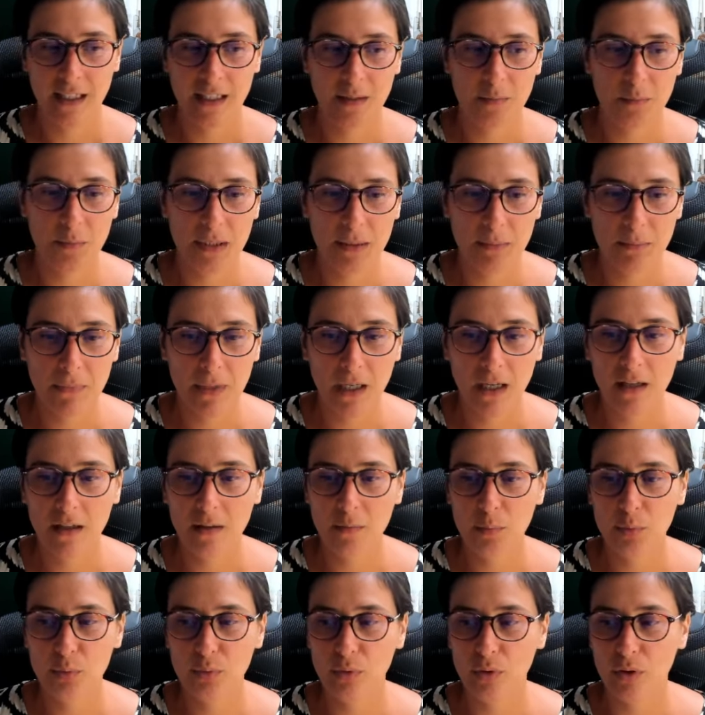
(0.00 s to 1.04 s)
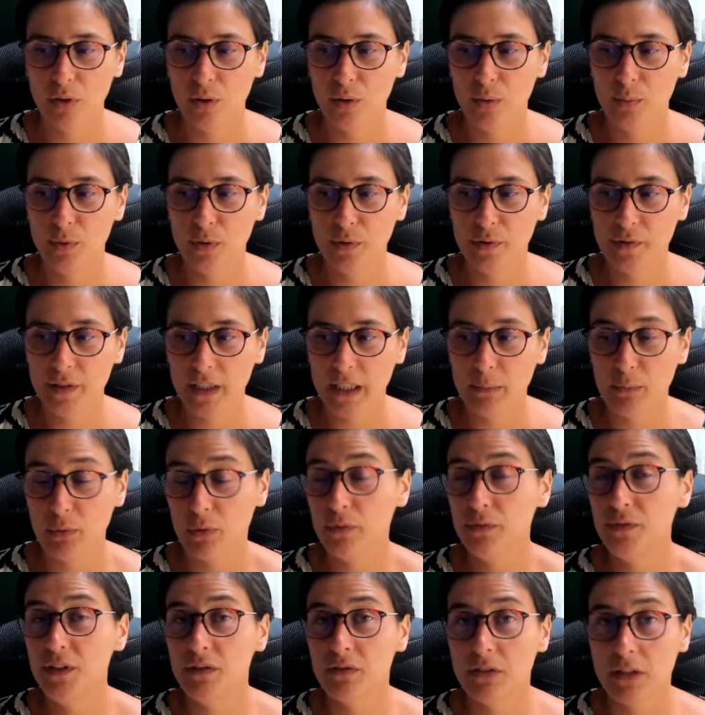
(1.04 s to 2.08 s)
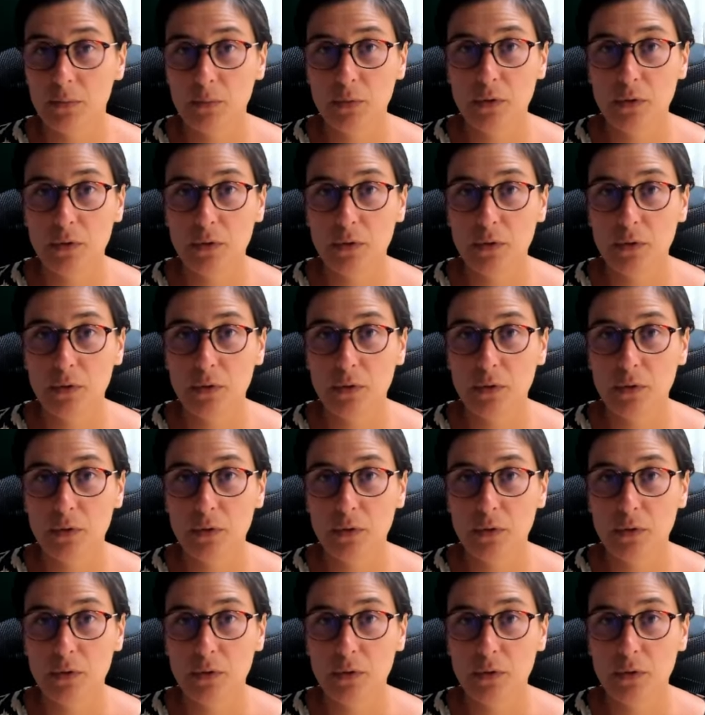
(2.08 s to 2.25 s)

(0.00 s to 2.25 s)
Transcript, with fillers: mes mains pour, euh, faire, pour vivre, hein,